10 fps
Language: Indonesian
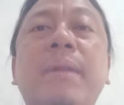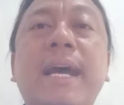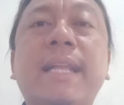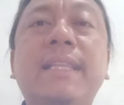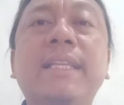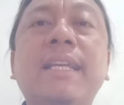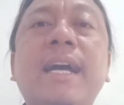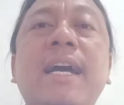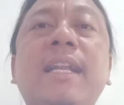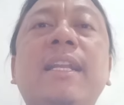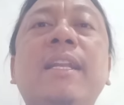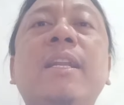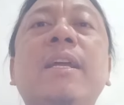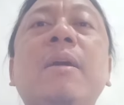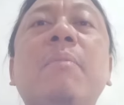perhatian
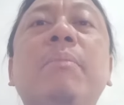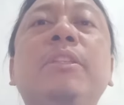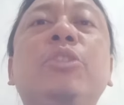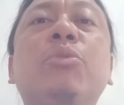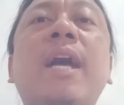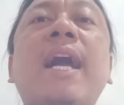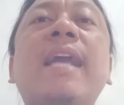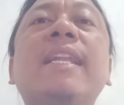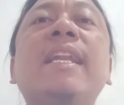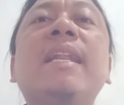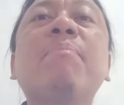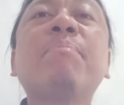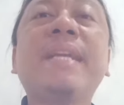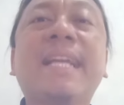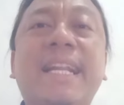mencurahkan
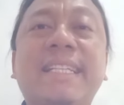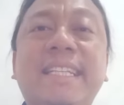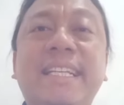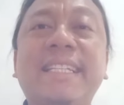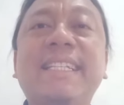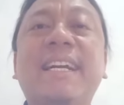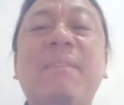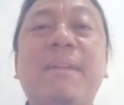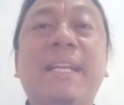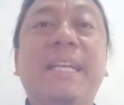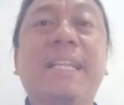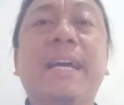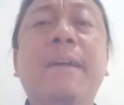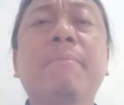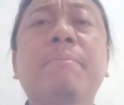lebih rezekinya kepada kita.